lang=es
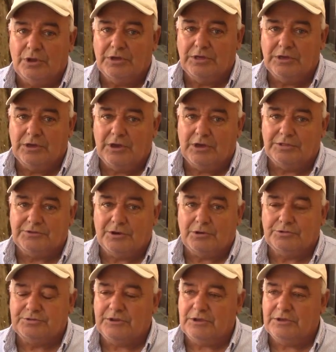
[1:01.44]
la idea, entre
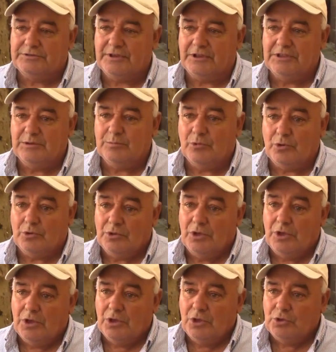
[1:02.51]
los tres salimos,
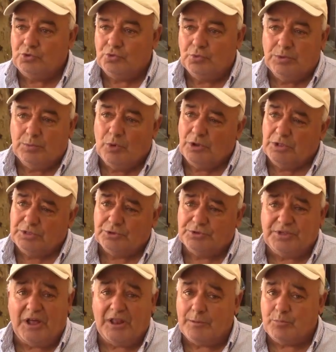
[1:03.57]
tuvimos el
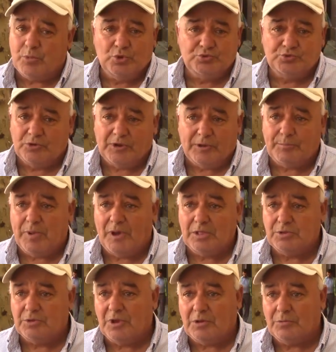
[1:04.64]
total apoyo y
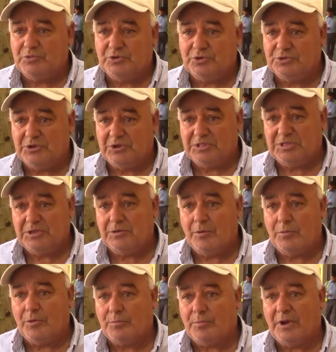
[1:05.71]
respaldo de la comisión
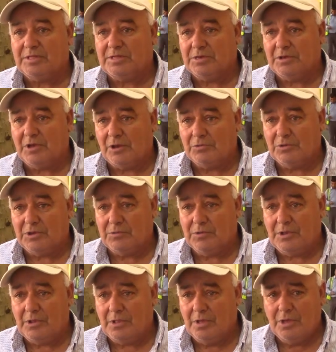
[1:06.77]
directiva por parte de Carlos
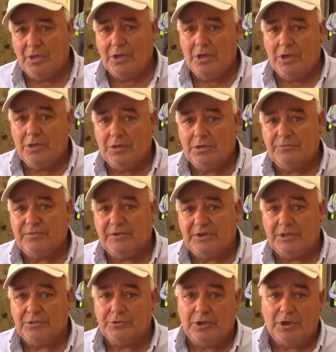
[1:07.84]
Bequivel, eh,
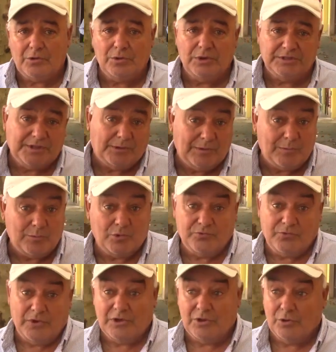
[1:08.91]
Fernando Lacuesta, hablamos,
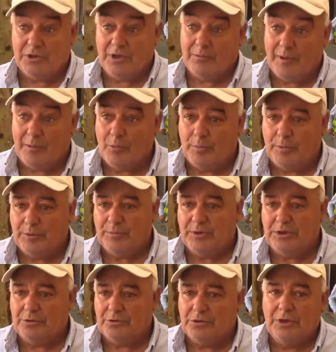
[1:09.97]
fue lo que hablamos
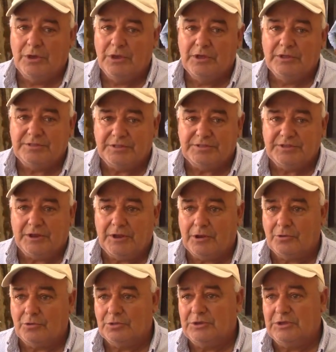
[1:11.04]
primero, Tatiana
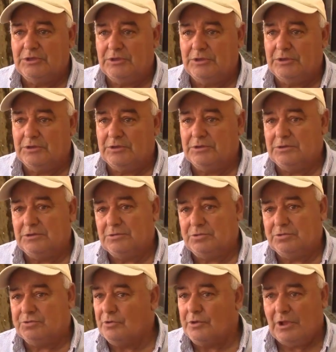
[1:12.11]
Rodríguez,
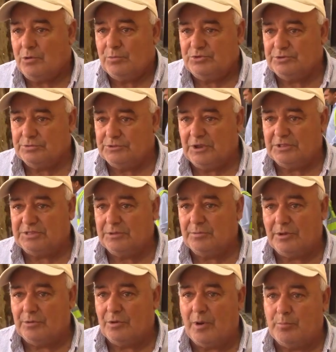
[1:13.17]
toda la comisión
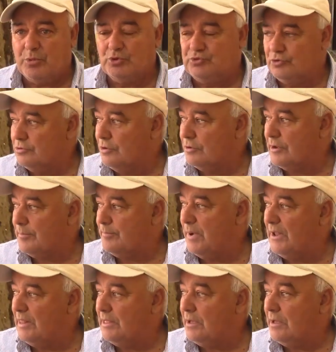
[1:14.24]
directiva nos apoyó, nos
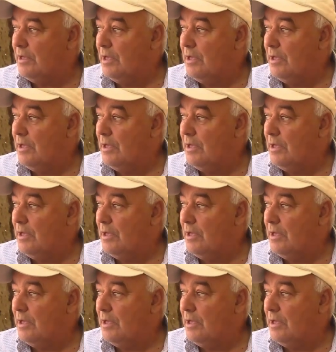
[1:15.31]
respalda.